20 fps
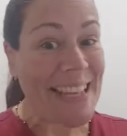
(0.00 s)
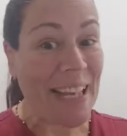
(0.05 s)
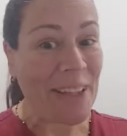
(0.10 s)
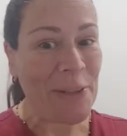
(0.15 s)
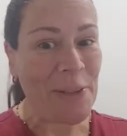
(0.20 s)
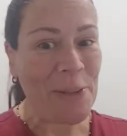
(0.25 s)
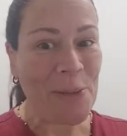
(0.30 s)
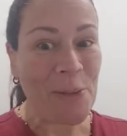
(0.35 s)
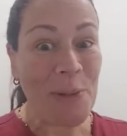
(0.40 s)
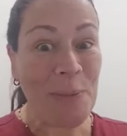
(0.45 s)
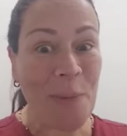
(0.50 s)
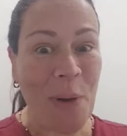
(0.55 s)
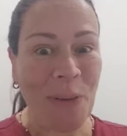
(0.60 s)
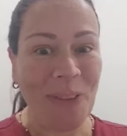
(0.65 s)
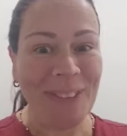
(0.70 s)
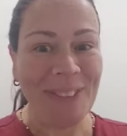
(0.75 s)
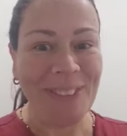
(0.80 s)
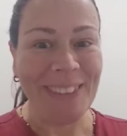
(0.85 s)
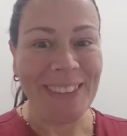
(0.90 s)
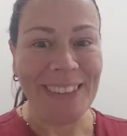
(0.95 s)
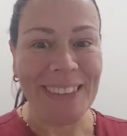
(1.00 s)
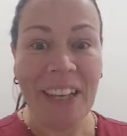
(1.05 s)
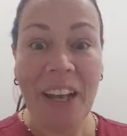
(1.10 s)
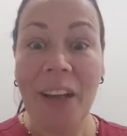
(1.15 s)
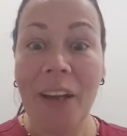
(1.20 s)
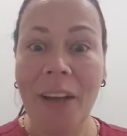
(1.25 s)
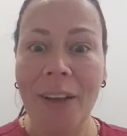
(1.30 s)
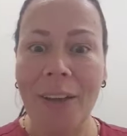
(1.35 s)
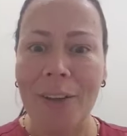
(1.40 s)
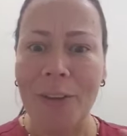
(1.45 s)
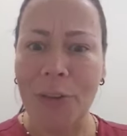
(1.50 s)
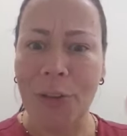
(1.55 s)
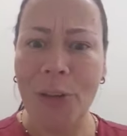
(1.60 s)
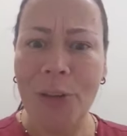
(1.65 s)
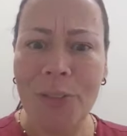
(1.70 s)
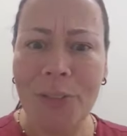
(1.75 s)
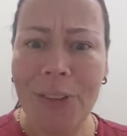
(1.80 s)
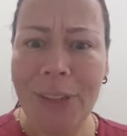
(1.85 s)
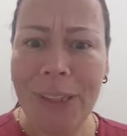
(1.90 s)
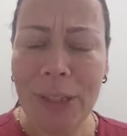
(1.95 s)
Salut tout le monde!
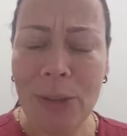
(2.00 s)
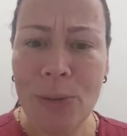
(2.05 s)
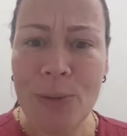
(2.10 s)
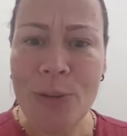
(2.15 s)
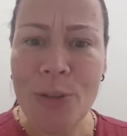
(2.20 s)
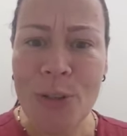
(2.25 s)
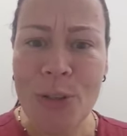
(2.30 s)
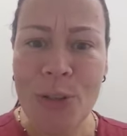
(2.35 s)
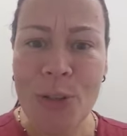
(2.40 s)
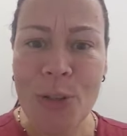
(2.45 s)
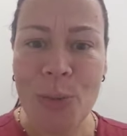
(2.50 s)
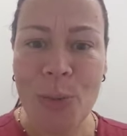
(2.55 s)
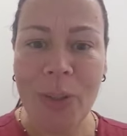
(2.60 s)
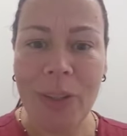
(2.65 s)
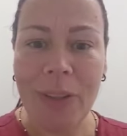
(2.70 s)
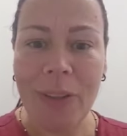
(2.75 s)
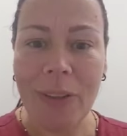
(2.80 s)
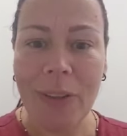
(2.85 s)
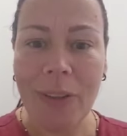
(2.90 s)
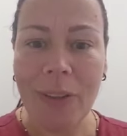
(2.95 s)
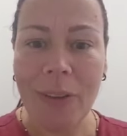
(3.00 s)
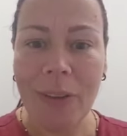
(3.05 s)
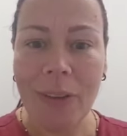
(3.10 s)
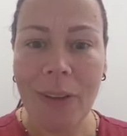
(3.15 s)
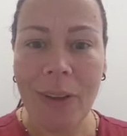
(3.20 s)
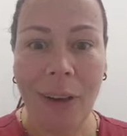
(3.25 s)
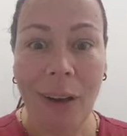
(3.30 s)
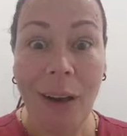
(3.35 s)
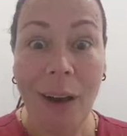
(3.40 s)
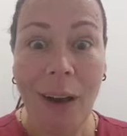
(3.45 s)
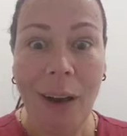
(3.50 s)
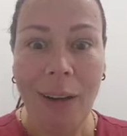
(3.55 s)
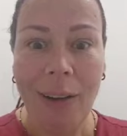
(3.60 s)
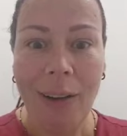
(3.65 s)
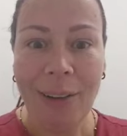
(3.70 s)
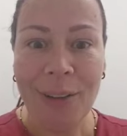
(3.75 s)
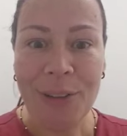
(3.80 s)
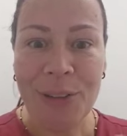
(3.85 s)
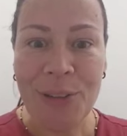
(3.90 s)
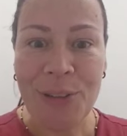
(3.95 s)
Devinez où je suis?
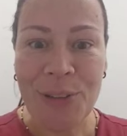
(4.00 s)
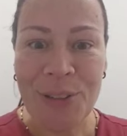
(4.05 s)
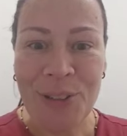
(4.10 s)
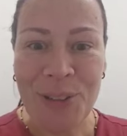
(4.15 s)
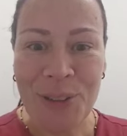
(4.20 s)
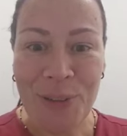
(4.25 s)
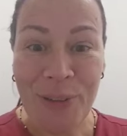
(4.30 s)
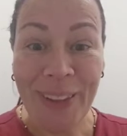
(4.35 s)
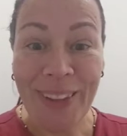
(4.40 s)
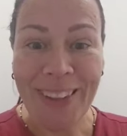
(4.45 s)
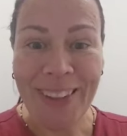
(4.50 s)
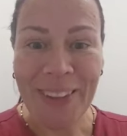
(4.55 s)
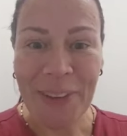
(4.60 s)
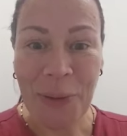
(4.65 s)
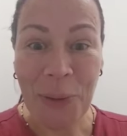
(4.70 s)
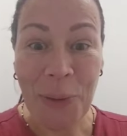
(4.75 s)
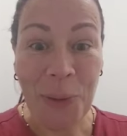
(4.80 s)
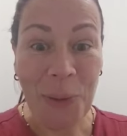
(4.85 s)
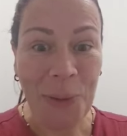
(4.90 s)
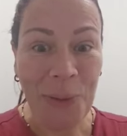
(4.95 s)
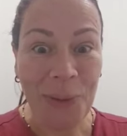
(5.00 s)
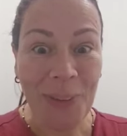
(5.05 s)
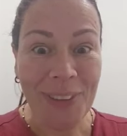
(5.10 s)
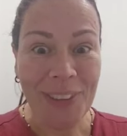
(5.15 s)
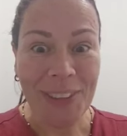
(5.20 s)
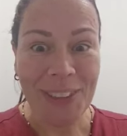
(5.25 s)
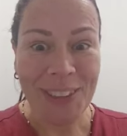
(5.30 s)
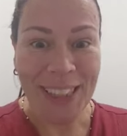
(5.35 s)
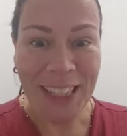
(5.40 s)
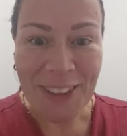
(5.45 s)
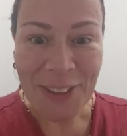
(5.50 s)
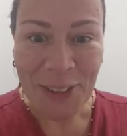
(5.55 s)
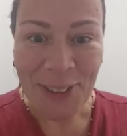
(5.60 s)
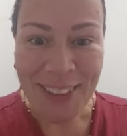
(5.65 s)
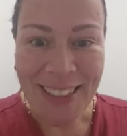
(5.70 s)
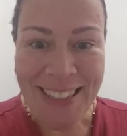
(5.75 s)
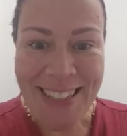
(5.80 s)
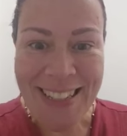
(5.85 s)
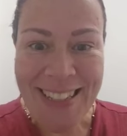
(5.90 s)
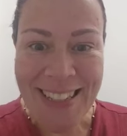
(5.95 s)
Je suis au
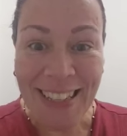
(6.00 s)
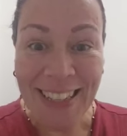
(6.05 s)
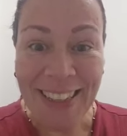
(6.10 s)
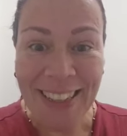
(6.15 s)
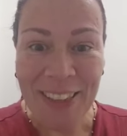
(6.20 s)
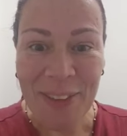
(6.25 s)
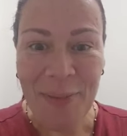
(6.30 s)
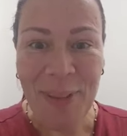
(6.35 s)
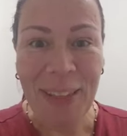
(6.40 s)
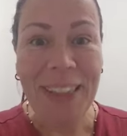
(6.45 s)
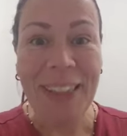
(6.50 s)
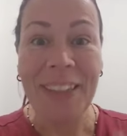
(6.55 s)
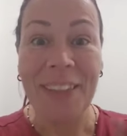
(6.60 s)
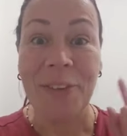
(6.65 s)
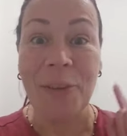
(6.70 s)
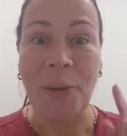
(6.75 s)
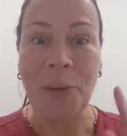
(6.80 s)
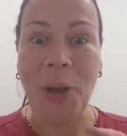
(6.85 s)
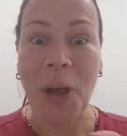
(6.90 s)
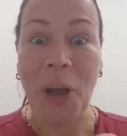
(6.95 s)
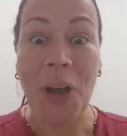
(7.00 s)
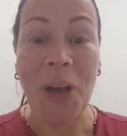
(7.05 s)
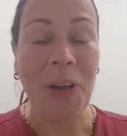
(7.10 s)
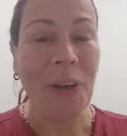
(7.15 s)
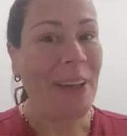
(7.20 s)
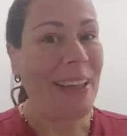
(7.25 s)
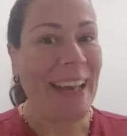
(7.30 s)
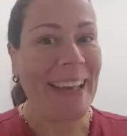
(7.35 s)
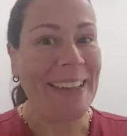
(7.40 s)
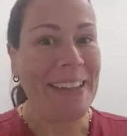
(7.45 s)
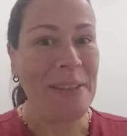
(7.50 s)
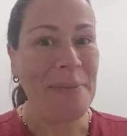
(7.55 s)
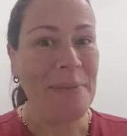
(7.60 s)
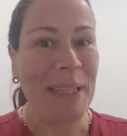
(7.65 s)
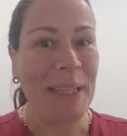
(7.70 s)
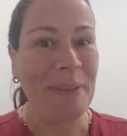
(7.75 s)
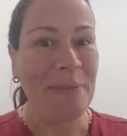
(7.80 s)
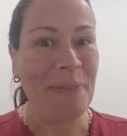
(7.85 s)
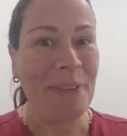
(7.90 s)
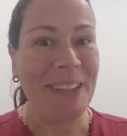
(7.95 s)
Château des Sables. Donc regardez
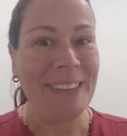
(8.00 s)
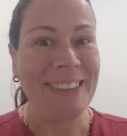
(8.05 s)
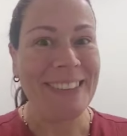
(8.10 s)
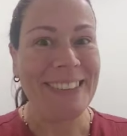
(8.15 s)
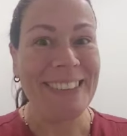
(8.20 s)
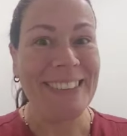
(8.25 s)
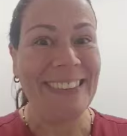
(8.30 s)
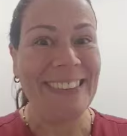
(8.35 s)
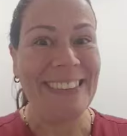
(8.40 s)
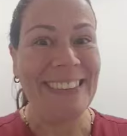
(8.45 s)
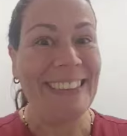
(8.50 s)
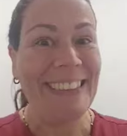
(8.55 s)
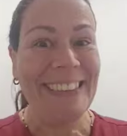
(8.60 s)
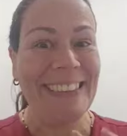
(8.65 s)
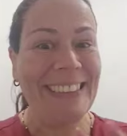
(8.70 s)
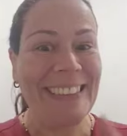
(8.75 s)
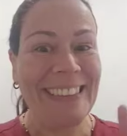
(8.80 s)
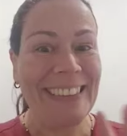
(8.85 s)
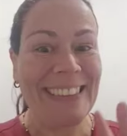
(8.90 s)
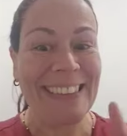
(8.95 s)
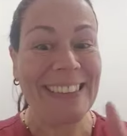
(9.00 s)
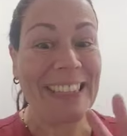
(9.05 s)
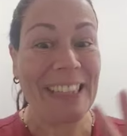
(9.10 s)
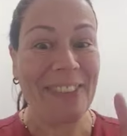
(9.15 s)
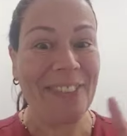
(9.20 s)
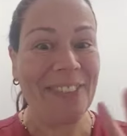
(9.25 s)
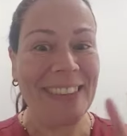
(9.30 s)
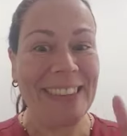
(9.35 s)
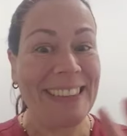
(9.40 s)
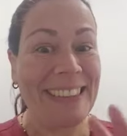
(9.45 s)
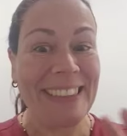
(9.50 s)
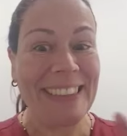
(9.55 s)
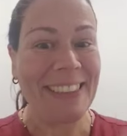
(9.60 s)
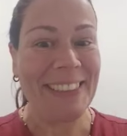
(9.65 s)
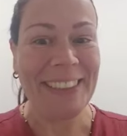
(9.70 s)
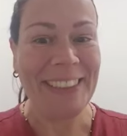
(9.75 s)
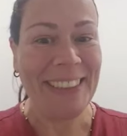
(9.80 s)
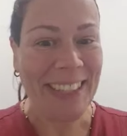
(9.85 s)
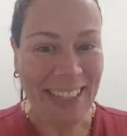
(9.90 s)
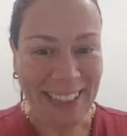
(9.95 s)
bien moi ça, là. Ça va être
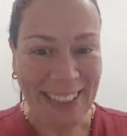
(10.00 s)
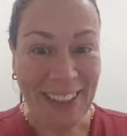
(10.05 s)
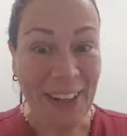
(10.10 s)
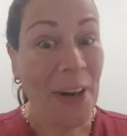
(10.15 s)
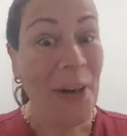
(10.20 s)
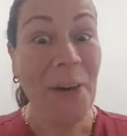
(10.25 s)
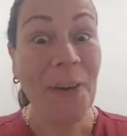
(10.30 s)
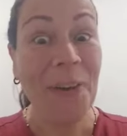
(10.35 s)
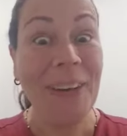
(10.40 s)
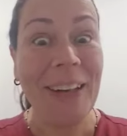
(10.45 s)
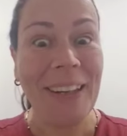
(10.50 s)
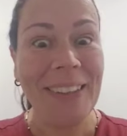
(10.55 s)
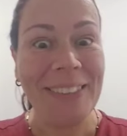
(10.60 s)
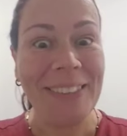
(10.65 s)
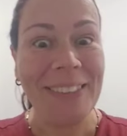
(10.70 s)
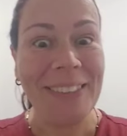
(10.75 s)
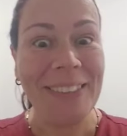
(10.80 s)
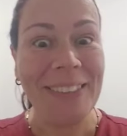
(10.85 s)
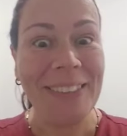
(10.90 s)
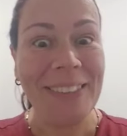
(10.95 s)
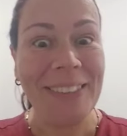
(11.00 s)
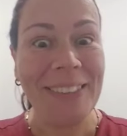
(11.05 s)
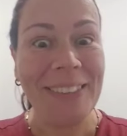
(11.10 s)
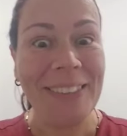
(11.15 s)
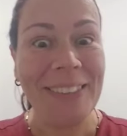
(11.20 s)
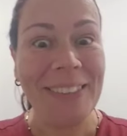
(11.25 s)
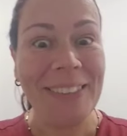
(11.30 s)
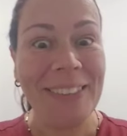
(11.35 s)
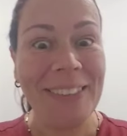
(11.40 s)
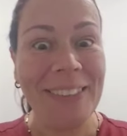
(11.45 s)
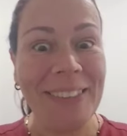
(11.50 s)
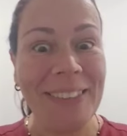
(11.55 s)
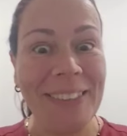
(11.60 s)
écœurant. On rentre dans le condo.